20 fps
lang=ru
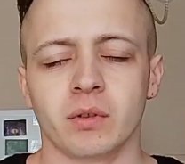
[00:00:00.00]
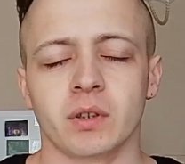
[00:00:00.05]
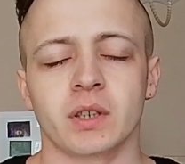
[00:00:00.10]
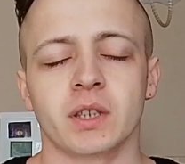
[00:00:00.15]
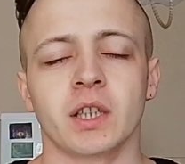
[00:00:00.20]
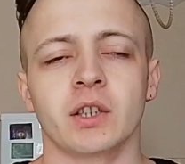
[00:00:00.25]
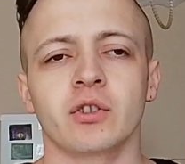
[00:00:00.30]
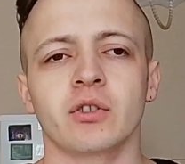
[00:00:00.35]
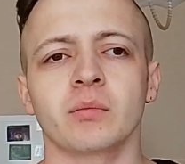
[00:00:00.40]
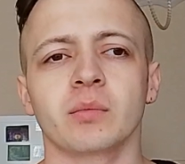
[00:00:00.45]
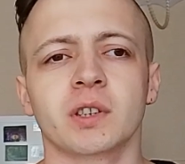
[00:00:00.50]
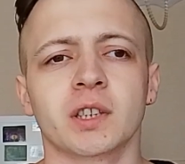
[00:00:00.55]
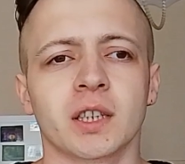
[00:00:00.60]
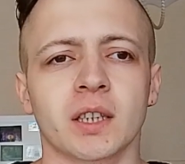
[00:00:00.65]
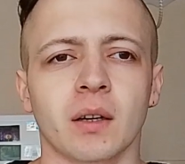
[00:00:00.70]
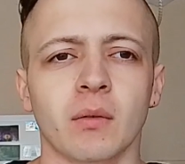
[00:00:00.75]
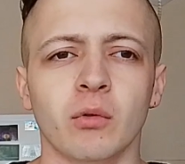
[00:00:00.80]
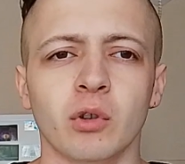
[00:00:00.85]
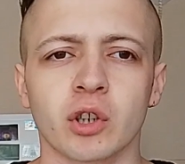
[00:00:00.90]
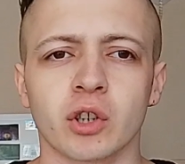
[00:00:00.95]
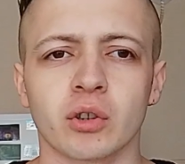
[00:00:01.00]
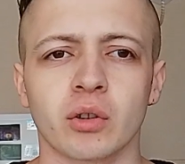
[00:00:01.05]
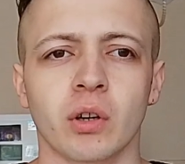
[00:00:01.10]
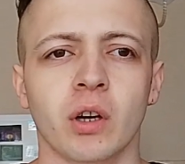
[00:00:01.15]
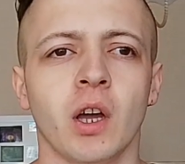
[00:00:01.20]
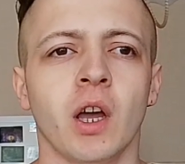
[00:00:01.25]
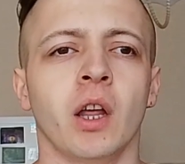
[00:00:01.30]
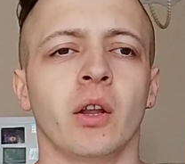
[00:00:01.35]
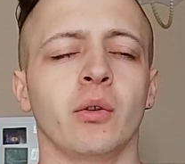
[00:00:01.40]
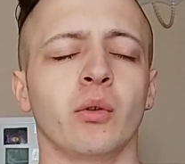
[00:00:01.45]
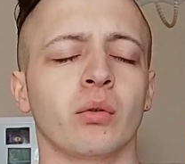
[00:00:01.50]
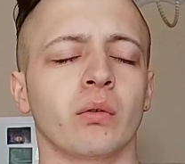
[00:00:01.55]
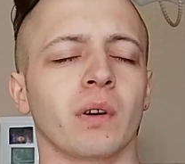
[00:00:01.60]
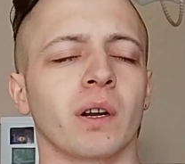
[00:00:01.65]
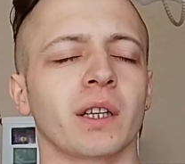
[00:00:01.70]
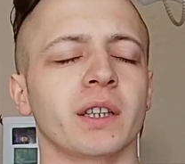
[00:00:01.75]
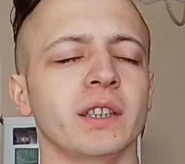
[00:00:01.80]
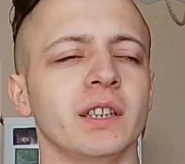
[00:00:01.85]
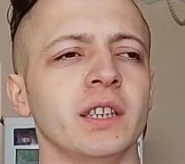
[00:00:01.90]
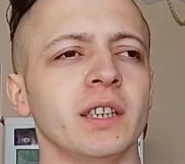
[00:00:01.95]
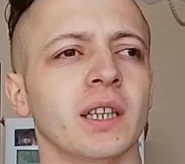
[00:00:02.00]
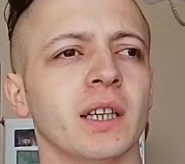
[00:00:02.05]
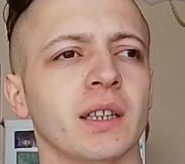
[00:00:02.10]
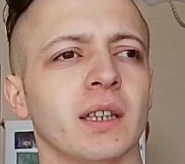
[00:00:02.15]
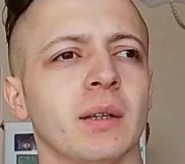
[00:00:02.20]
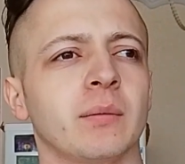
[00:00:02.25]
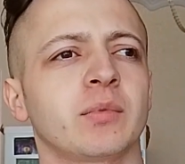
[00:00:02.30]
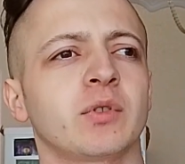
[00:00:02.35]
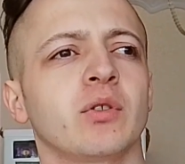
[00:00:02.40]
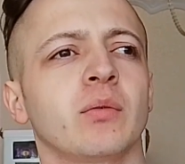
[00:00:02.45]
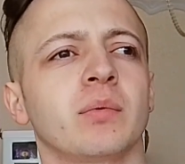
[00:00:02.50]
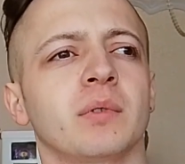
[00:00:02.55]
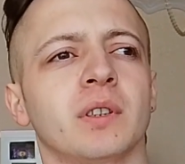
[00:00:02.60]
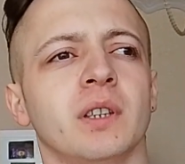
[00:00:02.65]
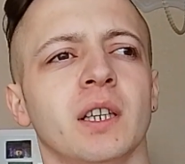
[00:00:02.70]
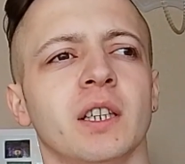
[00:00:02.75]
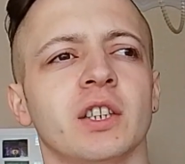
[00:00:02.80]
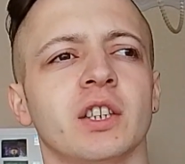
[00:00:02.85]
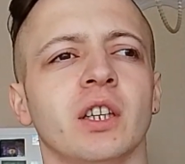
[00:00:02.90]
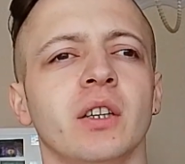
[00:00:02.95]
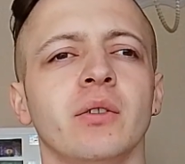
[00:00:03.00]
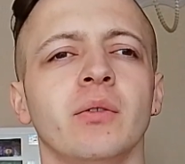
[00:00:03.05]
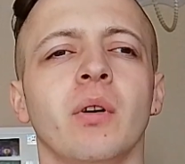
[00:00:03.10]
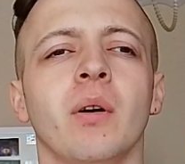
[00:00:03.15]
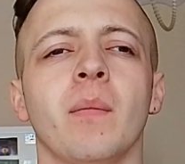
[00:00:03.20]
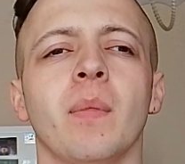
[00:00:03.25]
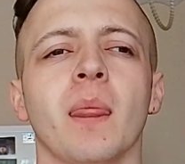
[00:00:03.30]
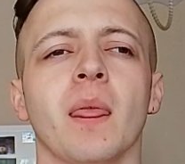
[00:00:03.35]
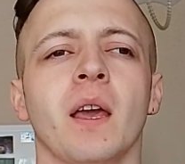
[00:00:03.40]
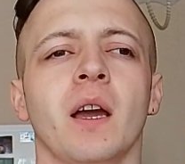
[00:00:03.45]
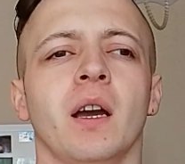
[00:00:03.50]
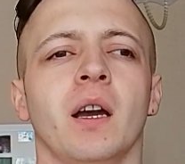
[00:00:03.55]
То есть начнем с того, что, ну, квартира там, собственное жилье,